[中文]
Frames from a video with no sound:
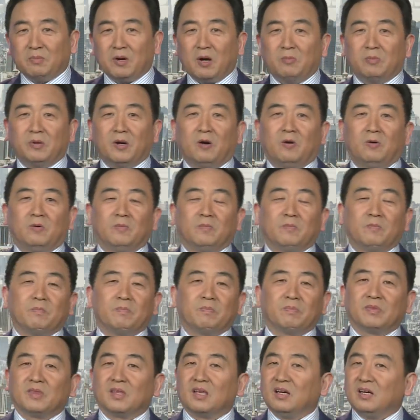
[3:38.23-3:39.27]
保镖，
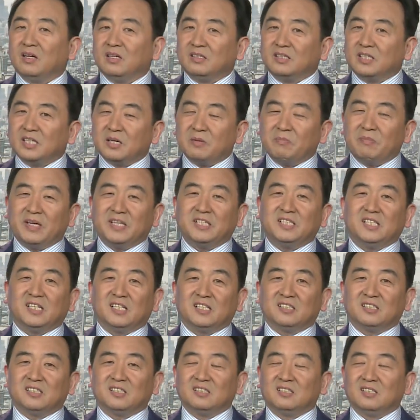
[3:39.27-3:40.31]
这个没
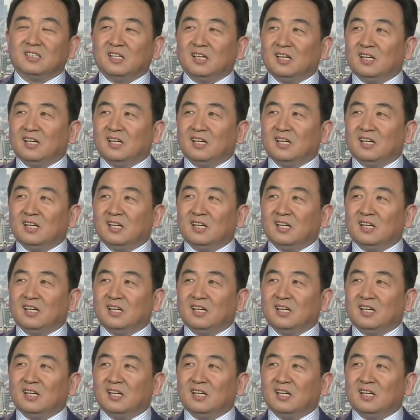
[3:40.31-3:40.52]
解释。